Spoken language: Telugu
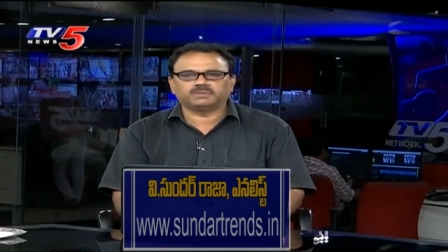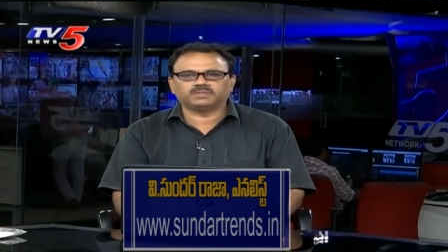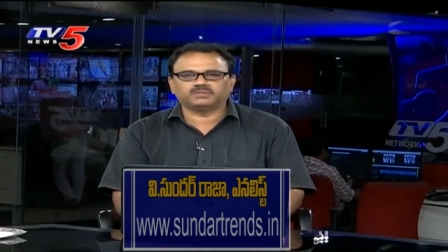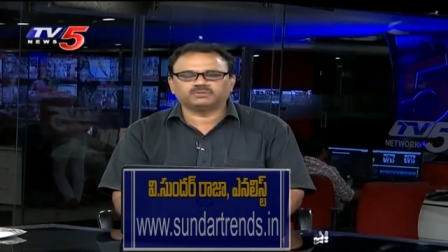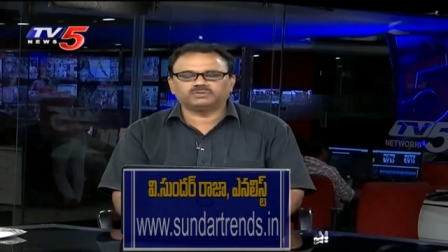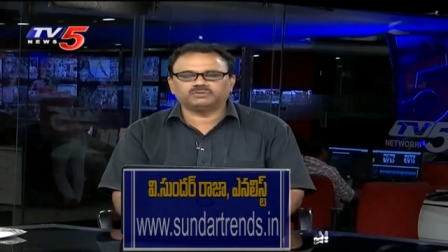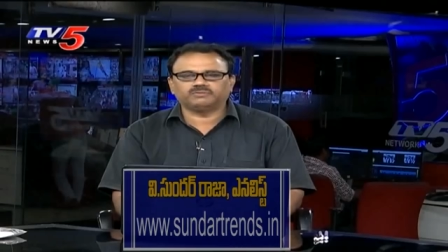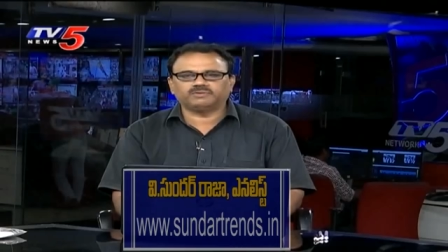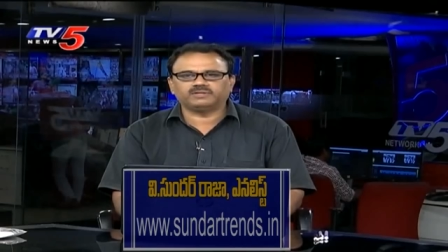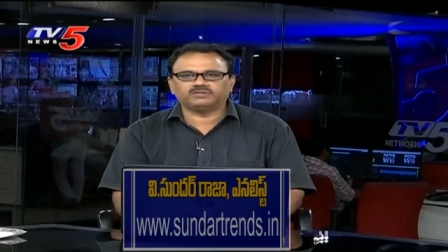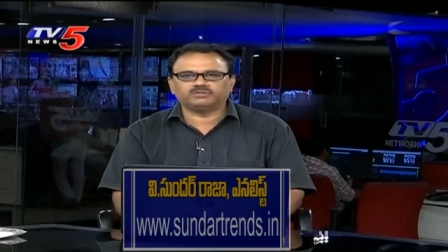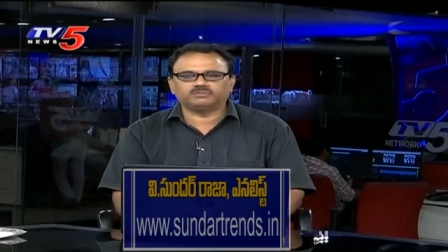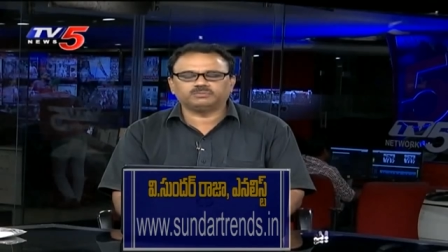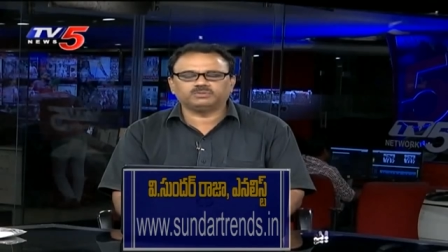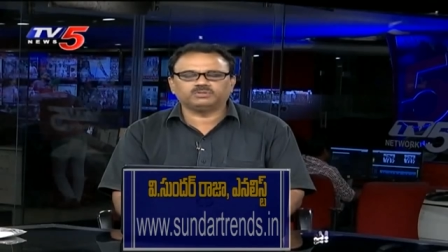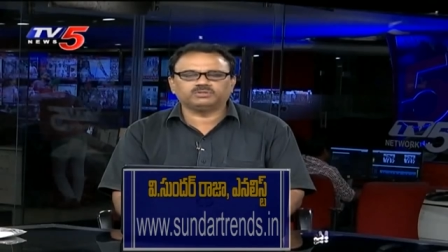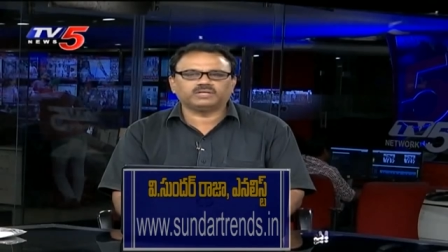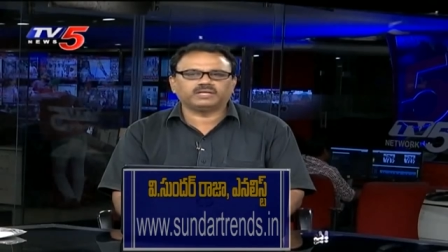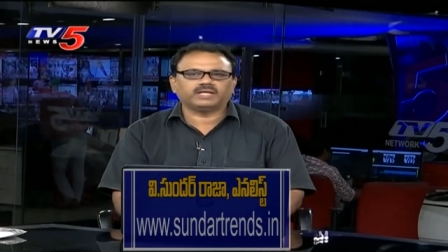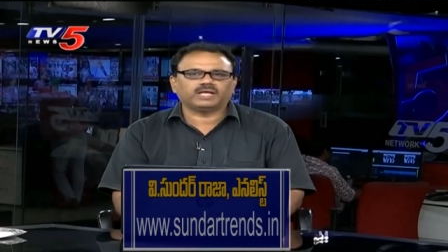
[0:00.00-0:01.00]
పదకొండు వేల
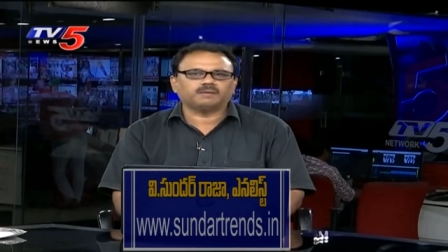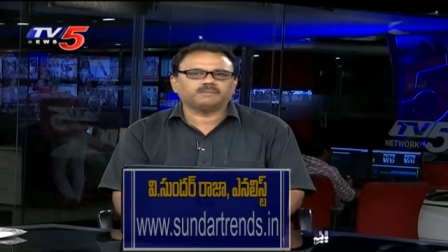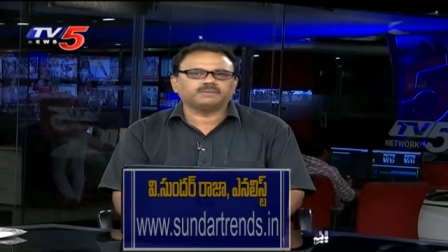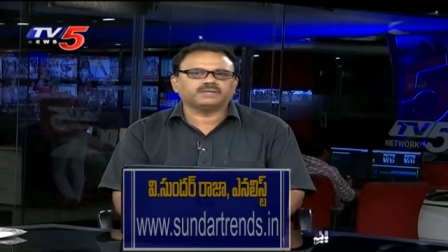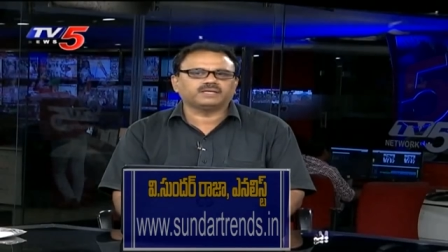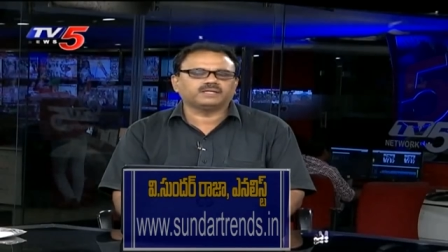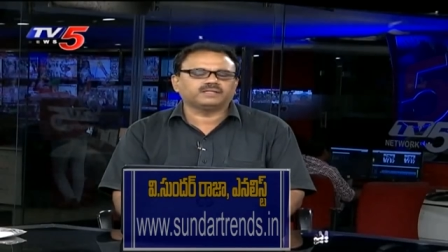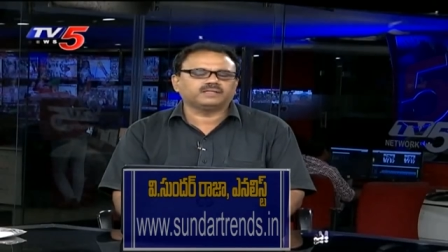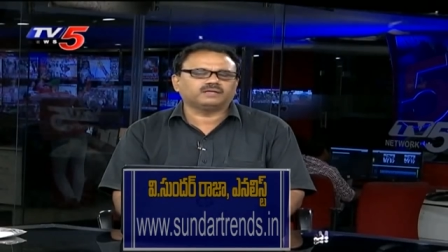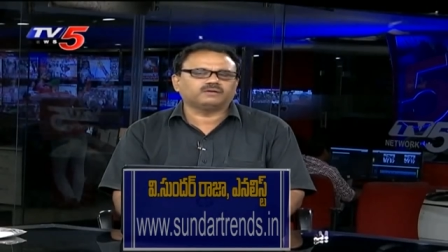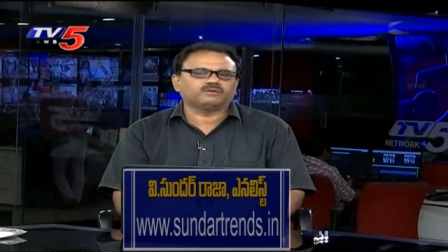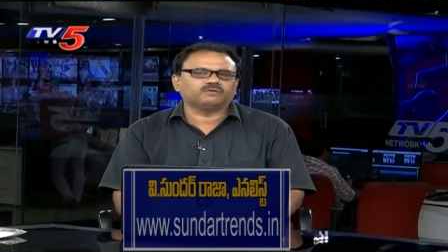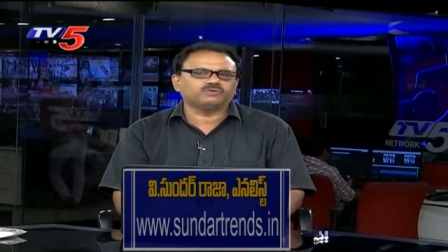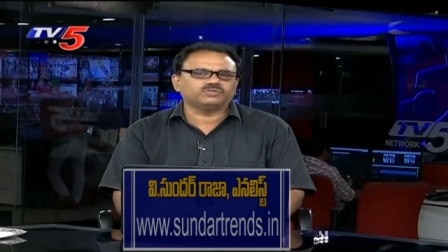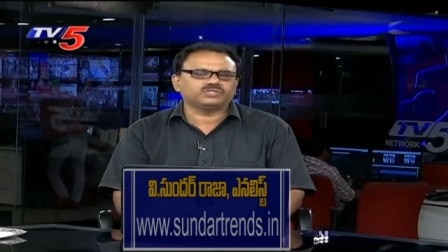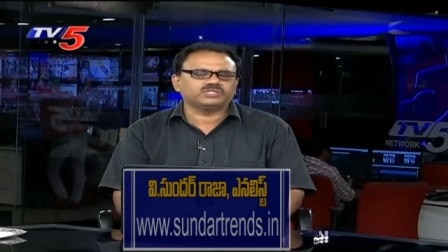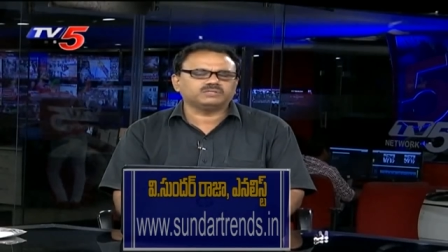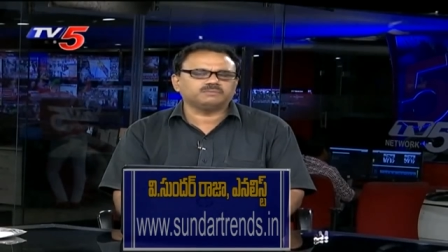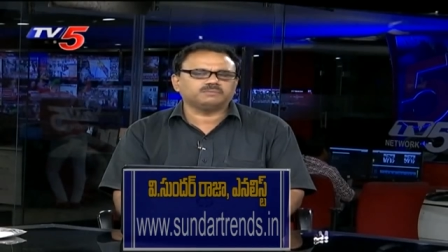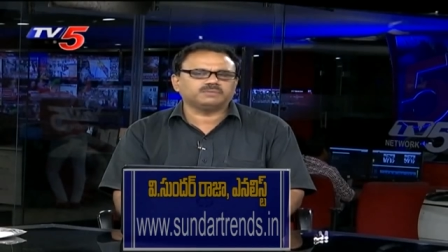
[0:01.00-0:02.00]
తొమ్మిది వందల యాభై కింద
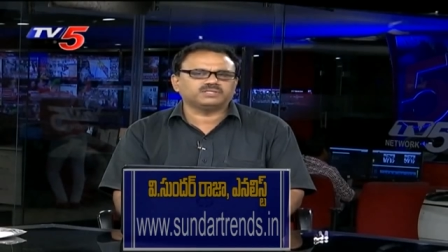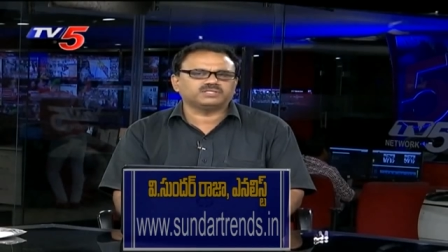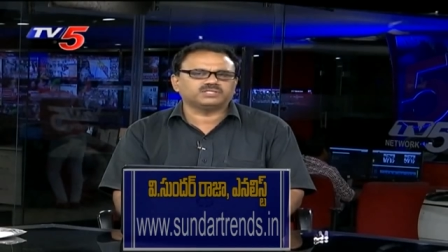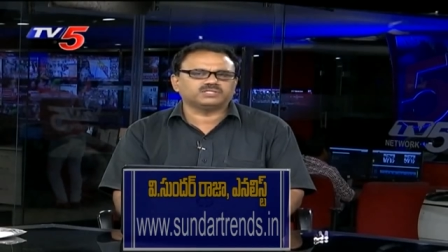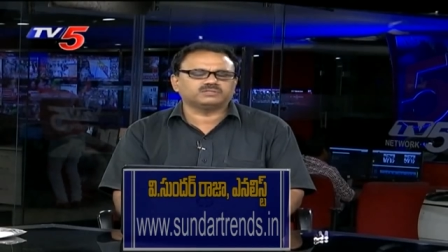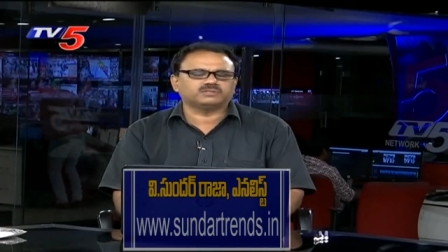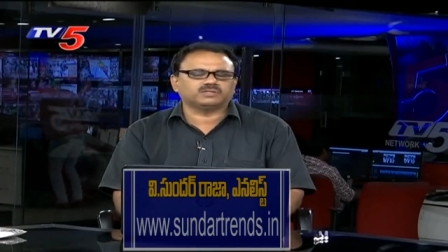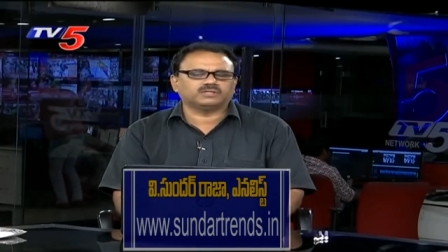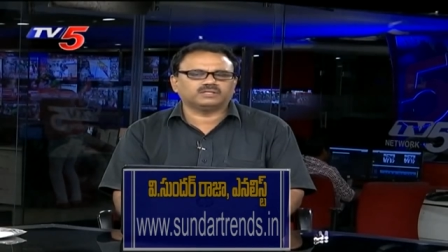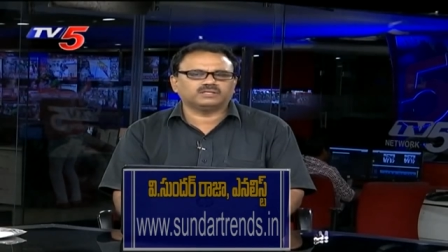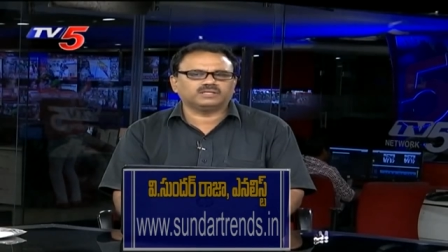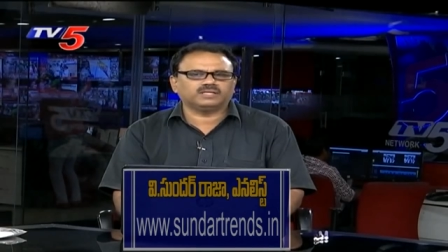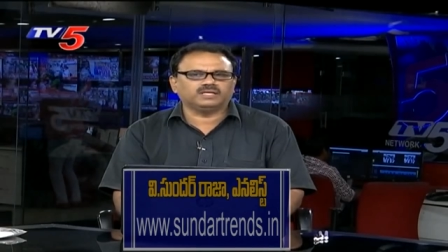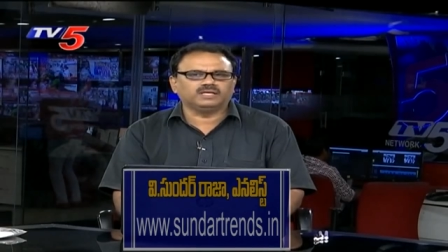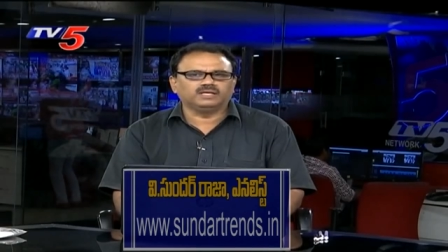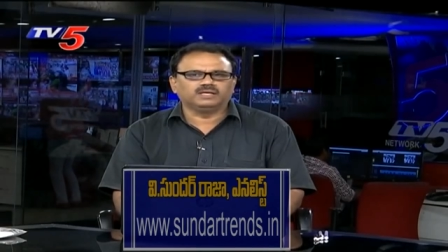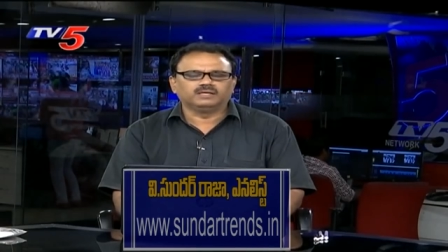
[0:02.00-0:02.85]
క్లోజింగ్ బేసిస్ అనేది